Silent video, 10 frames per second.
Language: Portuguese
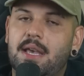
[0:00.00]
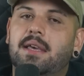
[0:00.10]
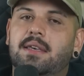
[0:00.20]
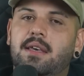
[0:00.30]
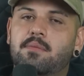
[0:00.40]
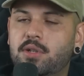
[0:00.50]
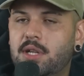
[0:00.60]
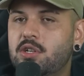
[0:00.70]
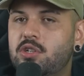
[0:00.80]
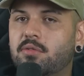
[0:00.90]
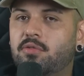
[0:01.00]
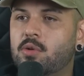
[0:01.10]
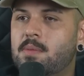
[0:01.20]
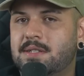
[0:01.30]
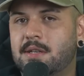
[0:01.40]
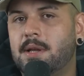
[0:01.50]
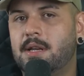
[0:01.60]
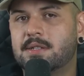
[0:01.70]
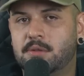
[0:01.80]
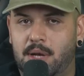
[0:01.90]
E aqui muita gente viu uma
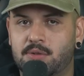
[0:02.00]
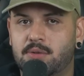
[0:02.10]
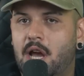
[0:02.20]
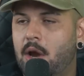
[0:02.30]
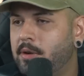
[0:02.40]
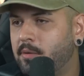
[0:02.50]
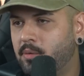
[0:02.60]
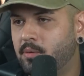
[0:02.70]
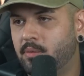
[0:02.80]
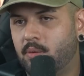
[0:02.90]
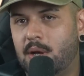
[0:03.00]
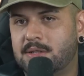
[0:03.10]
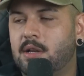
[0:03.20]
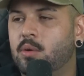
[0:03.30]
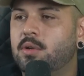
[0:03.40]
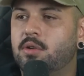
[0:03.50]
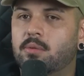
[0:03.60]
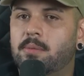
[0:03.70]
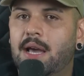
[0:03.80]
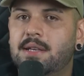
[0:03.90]
semelhança no caso do Tarek com, com essa luta e
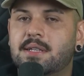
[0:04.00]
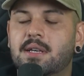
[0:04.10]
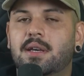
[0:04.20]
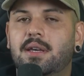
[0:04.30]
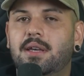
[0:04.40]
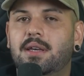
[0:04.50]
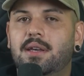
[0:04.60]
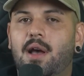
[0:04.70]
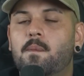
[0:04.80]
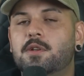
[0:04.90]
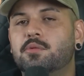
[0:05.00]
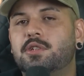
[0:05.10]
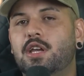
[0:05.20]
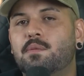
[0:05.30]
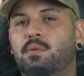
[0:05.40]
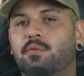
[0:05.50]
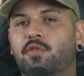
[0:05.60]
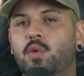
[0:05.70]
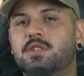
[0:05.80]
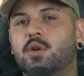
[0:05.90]
tudo mais, e ao mesmo tempo
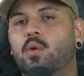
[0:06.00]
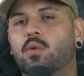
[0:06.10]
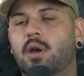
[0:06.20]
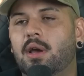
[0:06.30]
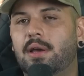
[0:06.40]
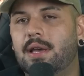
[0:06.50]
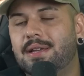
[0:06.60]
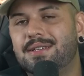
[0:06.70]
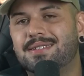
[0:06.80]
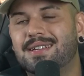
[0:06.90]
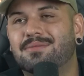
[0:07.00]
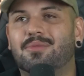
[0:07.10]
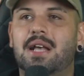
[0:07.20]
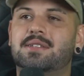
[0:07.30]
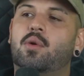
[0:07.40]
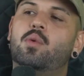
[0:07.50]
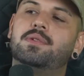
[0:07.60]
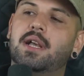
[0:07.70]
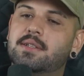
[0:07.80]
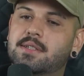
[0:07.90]
viu esse, é, essa, essa
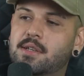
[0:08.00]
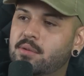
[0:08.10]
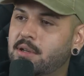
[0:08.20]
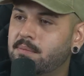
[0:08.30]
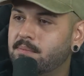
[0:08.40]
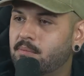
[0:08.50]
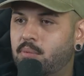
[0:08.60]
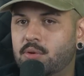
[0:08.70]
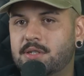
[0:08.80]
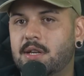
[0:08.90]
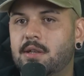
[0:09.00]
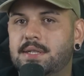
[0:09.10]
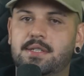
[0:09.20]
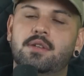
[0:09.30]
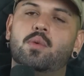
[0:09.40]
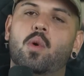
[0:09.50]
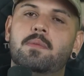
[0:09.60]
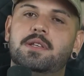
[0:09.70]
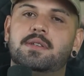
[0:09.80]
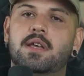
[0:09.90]
contradição, né? por serem cinco
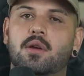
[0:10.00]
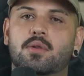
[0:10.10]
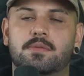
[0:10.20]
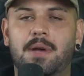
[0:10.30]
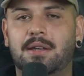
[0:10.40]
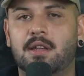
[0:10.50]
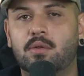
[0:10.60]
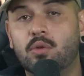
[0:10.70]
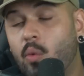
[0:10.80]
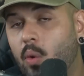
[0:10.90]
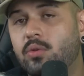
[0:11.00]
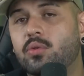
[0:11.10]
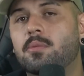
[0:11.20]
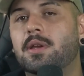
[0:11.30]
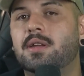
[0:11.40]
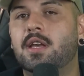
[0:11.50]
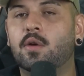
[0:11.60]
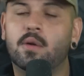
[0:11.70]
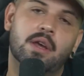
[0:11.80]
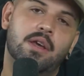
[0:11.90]
homens negros batendo em um outro homem
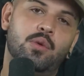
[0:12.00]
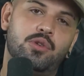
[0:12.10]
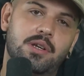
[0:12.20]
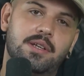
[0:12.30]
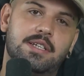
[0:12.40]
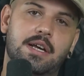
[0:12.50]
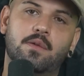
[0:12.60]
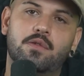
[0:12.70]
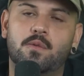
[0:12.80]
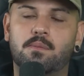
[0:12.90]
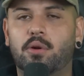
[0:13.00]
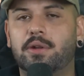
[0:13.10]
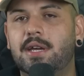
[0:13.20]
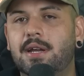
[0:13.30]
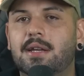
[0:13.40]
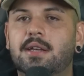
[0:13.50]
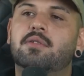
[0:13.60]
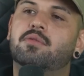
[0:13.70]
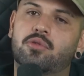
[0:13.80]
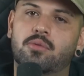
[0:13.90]
negro e utilizando de um poder
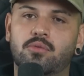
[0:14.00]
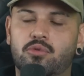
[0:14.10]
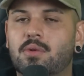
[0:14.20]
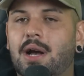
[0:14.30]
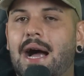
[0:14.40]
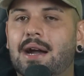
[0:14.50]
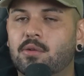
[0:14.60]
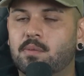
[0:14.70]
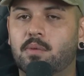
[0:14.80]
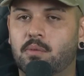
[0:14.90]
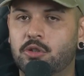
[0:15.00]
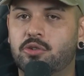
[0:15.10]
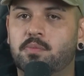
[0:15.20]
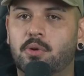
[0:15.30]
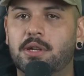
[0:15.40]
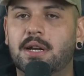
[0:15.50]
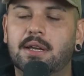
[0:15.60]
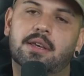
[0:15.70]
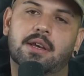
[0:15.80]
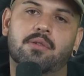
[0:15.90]
ali, de um, de um cargo de poder,
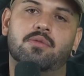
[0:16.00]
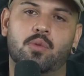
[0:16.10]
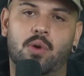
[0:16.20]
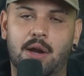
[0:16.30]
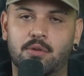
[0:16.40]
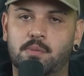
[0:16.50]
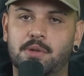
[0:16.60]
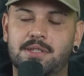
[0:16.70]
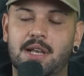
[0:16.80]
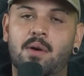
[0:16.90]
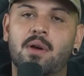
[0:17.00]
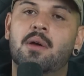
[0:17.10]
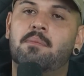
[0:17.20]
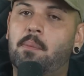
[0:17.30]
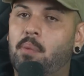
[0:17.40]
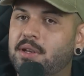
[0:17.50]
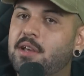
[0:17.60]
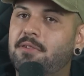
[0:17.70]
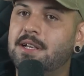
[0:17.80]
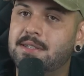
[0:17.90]
né, que é o cargo de policial, para
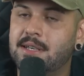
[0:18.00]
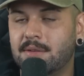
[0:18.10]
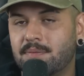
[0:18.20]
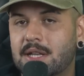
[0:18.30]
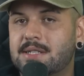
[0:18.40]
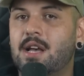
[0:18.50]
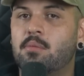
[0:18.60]
poder fazer esse